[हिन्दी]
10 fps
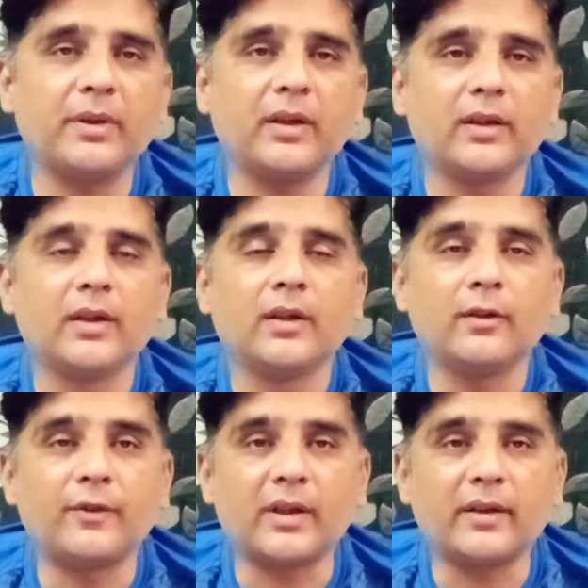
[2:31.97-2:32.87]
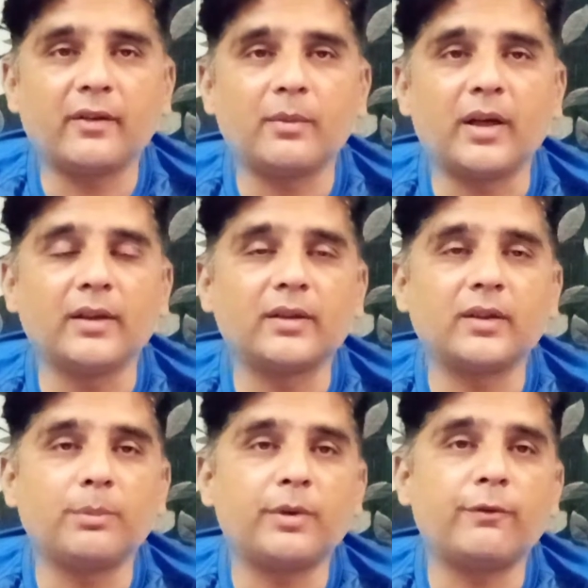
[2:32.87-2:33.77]
पर तो फ़खर जमान
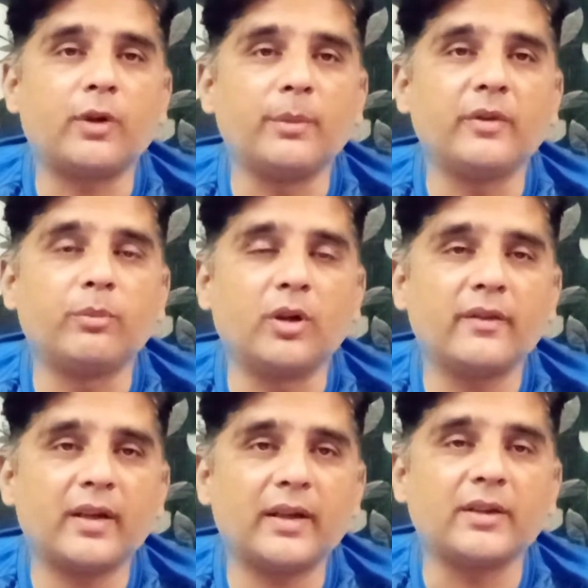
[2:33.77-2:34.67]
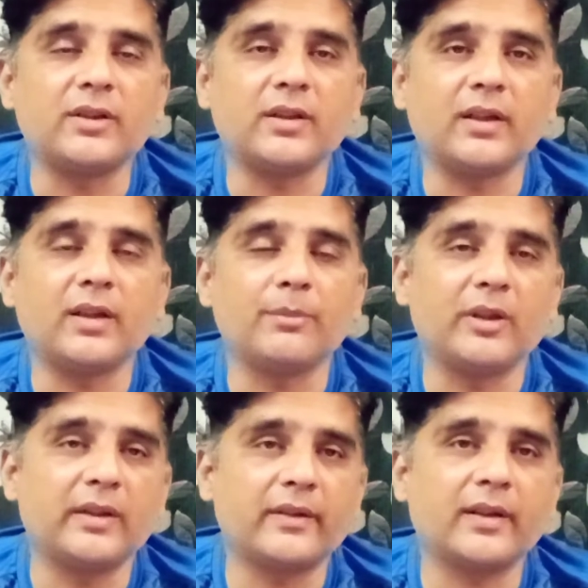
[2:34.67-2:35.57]
की परफॉर्मेंस बहुत ज़्यादा अच्छी रही हमने
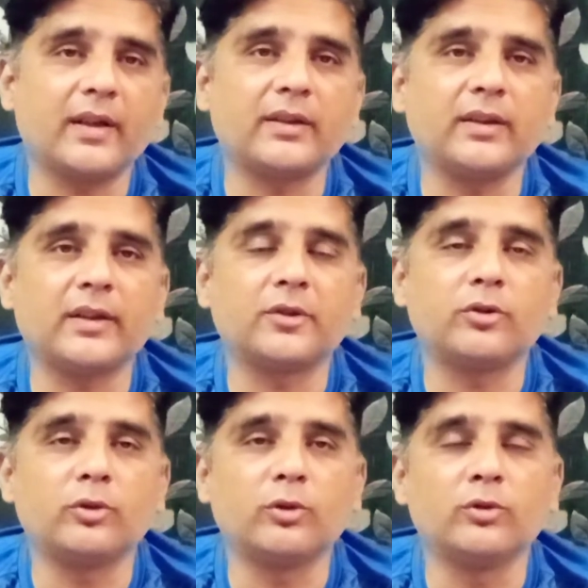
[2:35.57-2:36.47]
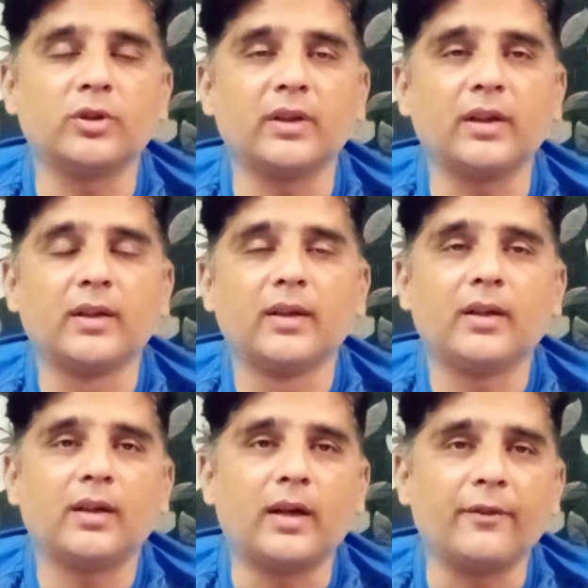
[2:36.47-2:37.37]
तस्करा किया कि जो दो उन्होंने
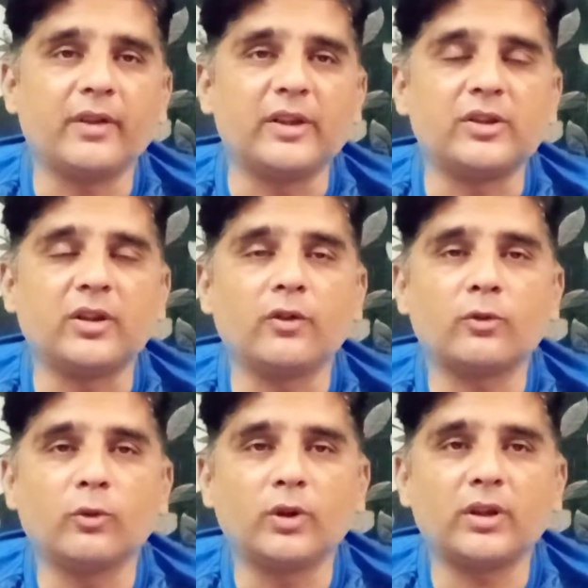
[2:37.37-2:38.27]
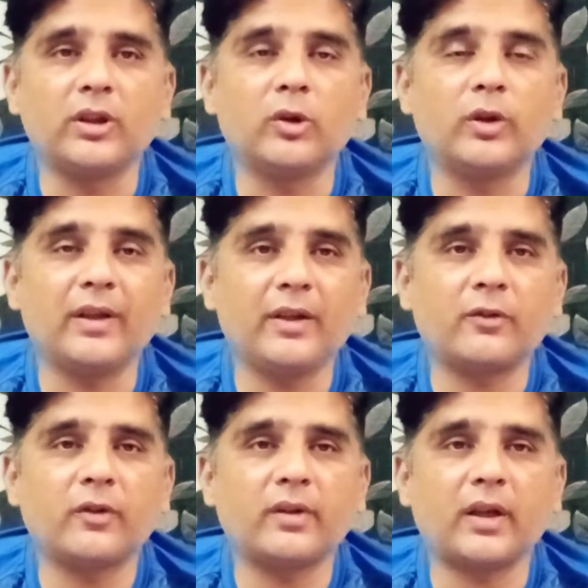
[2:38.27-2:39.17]
हाफ सेंचुरी स्कोर की और
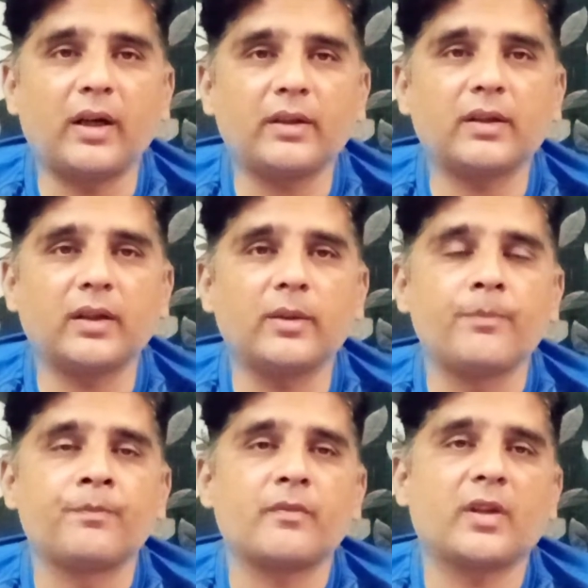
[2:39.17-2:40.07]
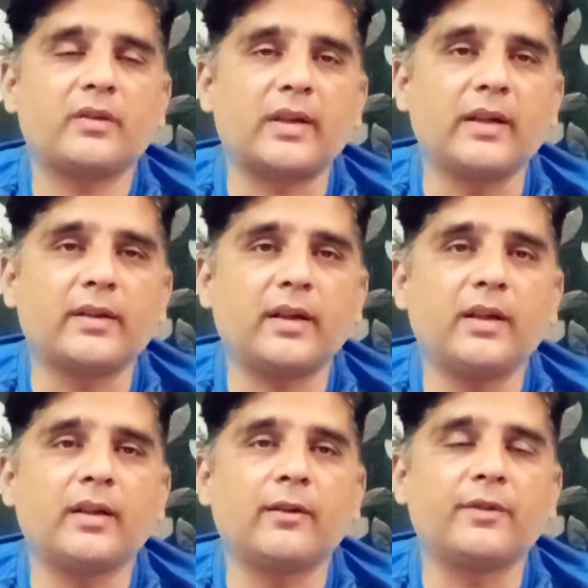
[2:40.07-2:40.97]
160 का स्ट्राइक
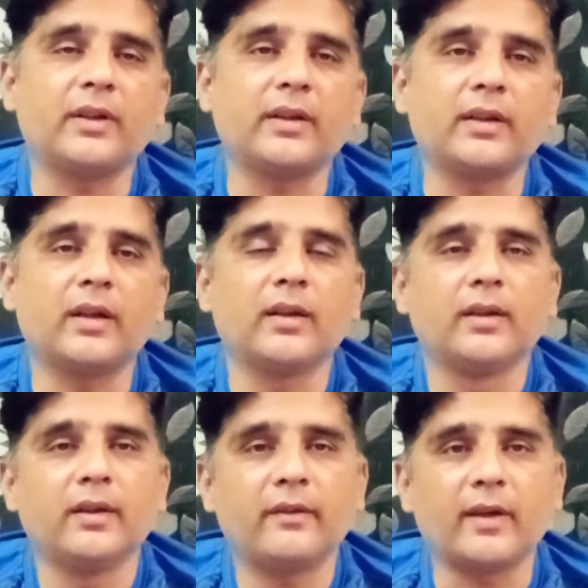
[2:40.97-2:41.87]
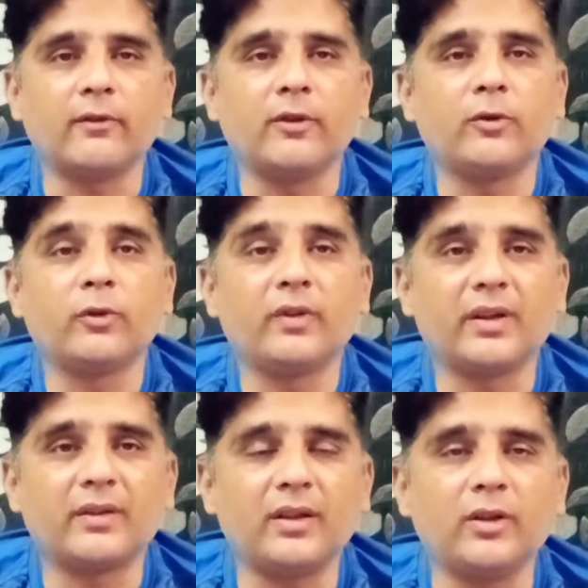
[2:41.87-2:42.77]
रेट है फ़खर का सेवन टू
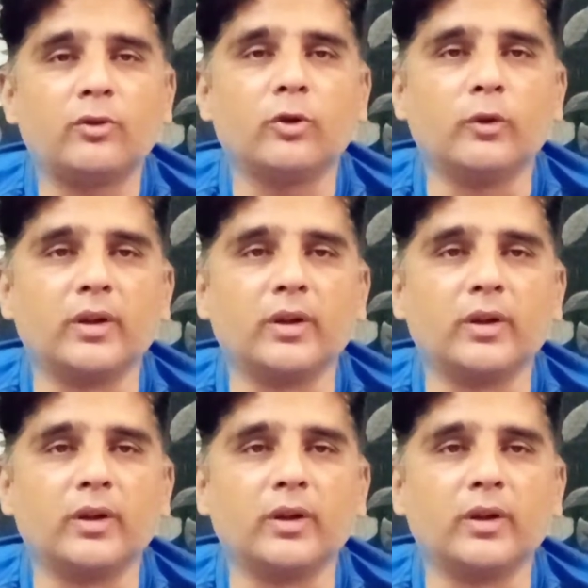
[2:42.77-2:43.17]
सिक्सटीन ओवर